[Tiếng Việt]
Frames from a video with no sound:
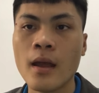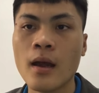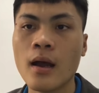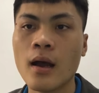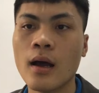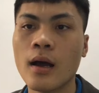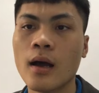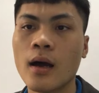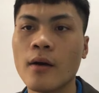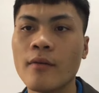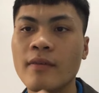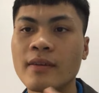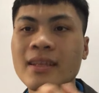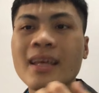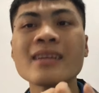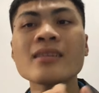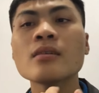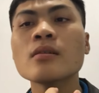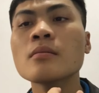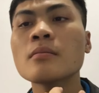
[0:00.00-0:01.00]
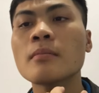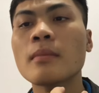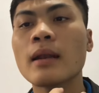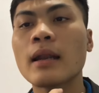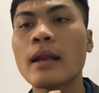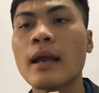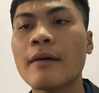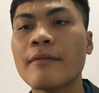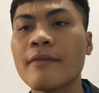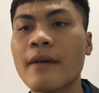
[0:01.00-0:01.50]
à, và thách thức
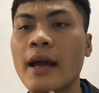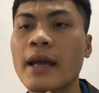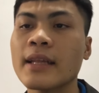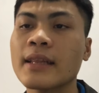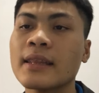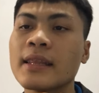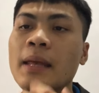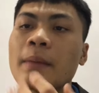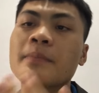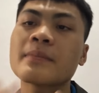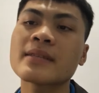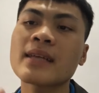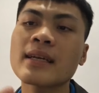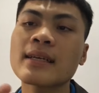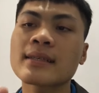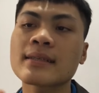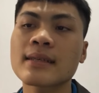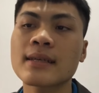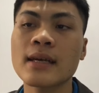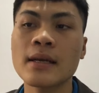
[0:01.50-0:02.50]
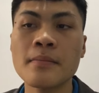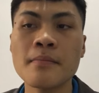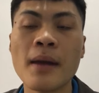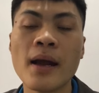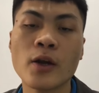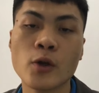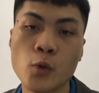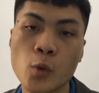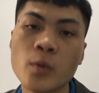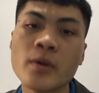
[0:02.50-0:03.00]
là phải tìm ra được sự cân
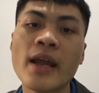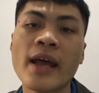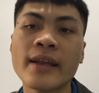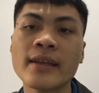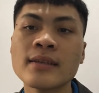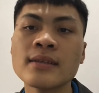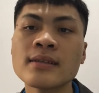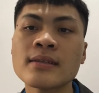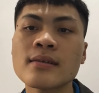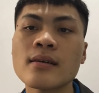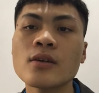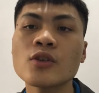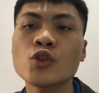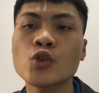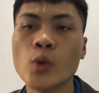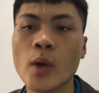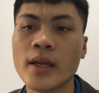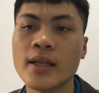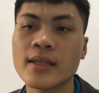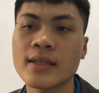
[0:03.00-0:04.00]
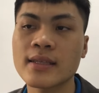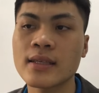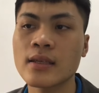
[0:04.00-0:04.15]
bằng đúng đắn giữa chuẩn